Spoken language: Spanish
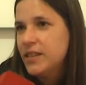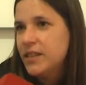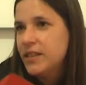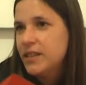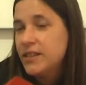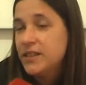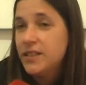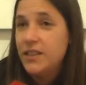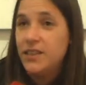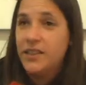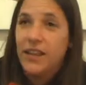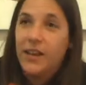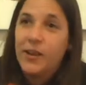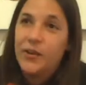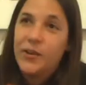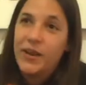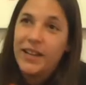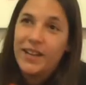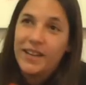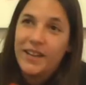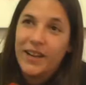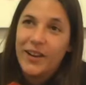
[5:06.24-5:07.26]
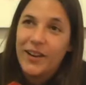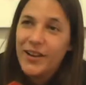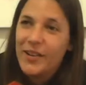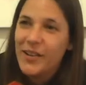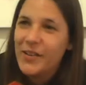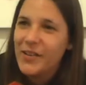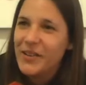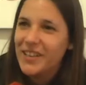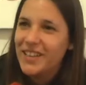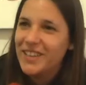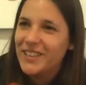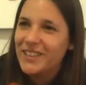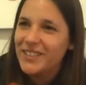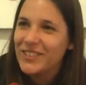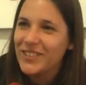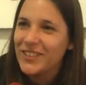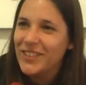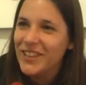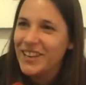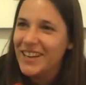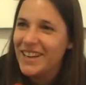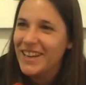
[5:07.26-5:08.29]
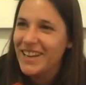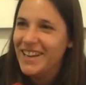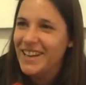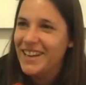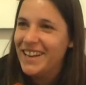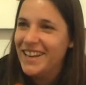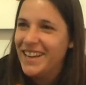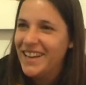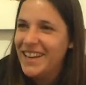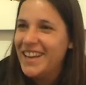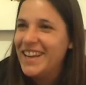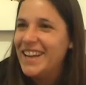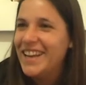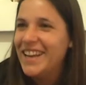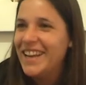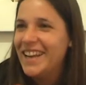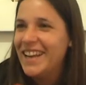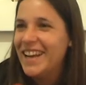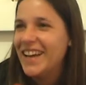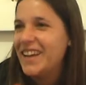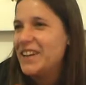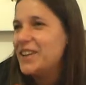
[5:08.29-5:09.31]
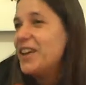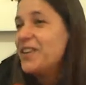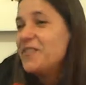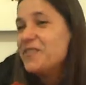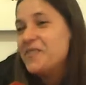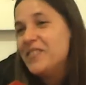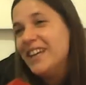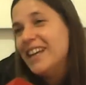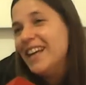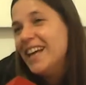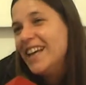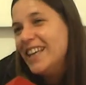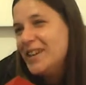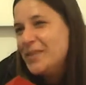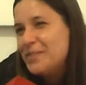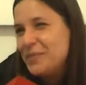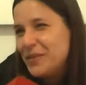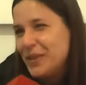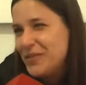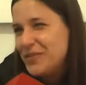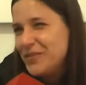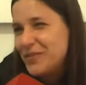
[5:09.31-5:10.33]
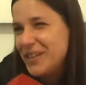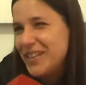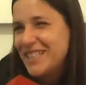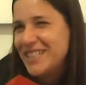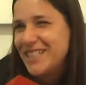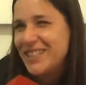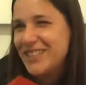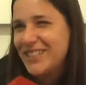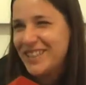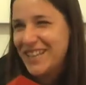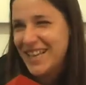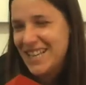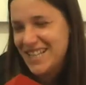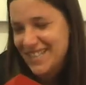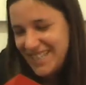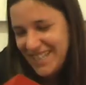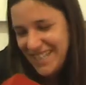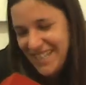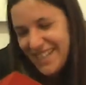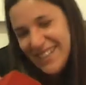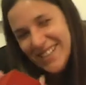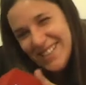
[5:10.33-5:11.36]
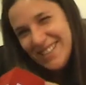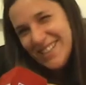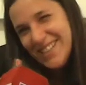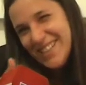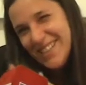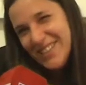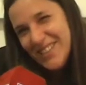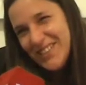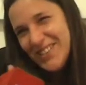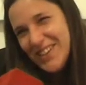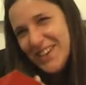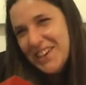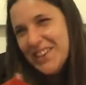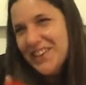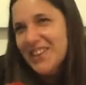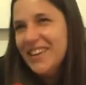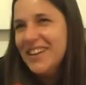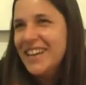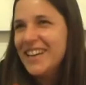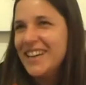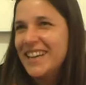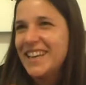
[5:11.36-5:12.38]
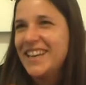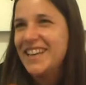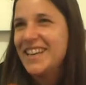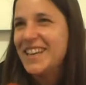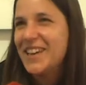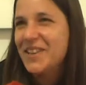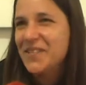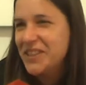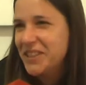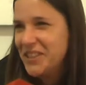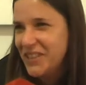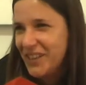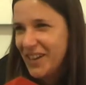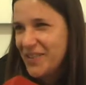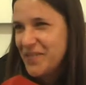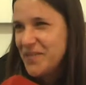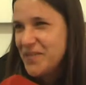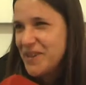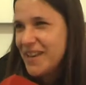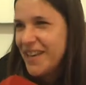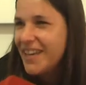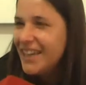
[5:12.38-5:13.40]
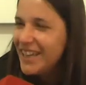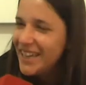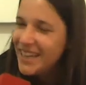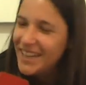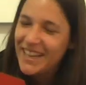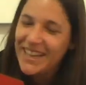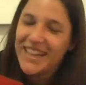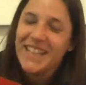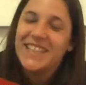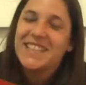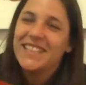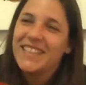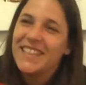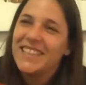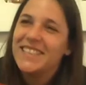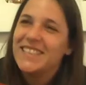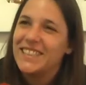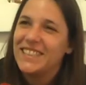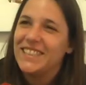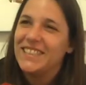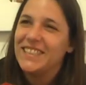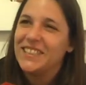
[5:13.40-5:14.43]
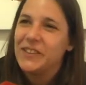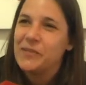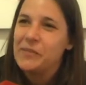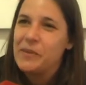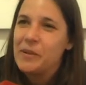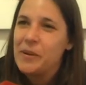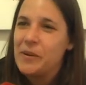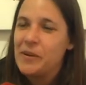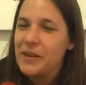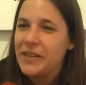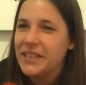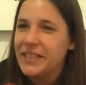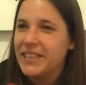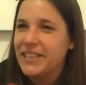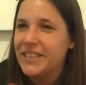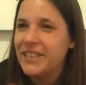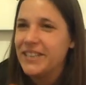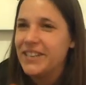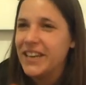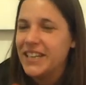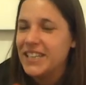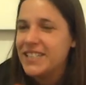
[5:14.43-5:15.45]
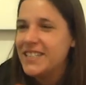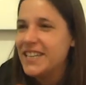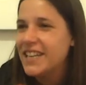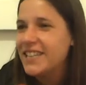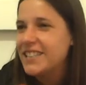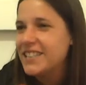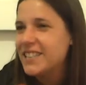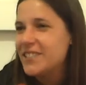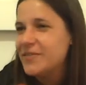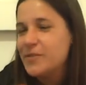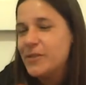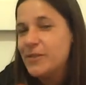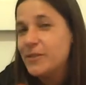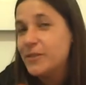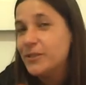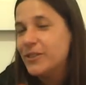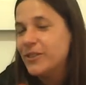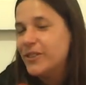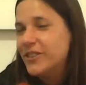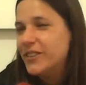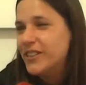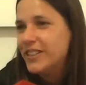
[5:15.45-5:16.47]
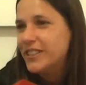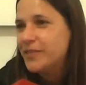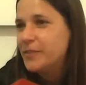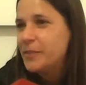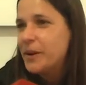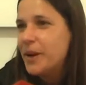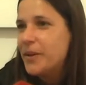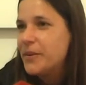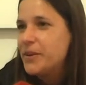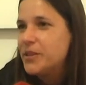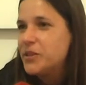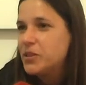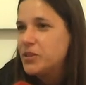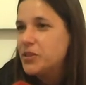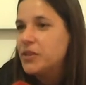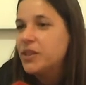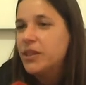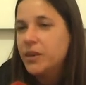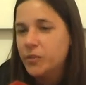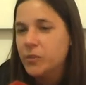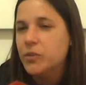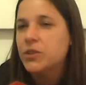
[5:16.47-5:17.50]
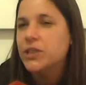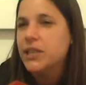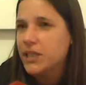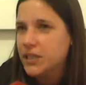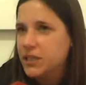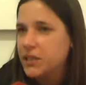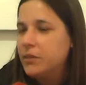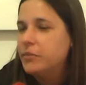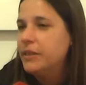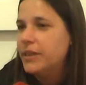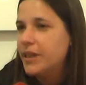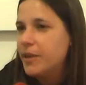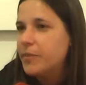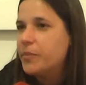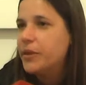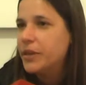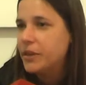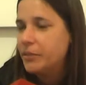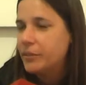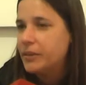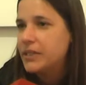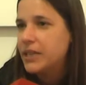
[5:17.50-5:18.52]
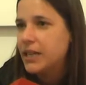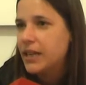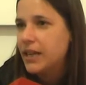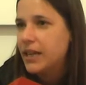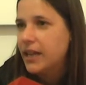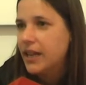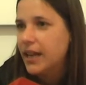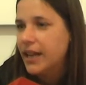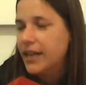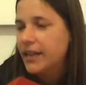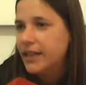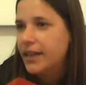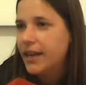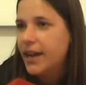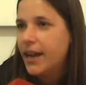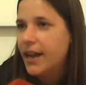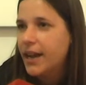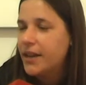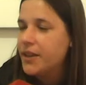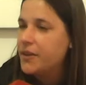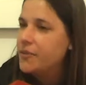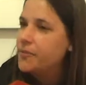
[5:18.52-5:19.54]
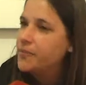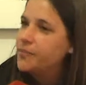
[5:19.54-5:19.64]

Sí, tal cual. Ahora va a venir toda eh, la, fila de profes eh, así, diciendo, bueno, qué día me toca a mí. Así que sí, después vamos a tener que organizar ese monstruo que es maravilloso y que muchas disciplinas pueden empezar a entrenar ahí.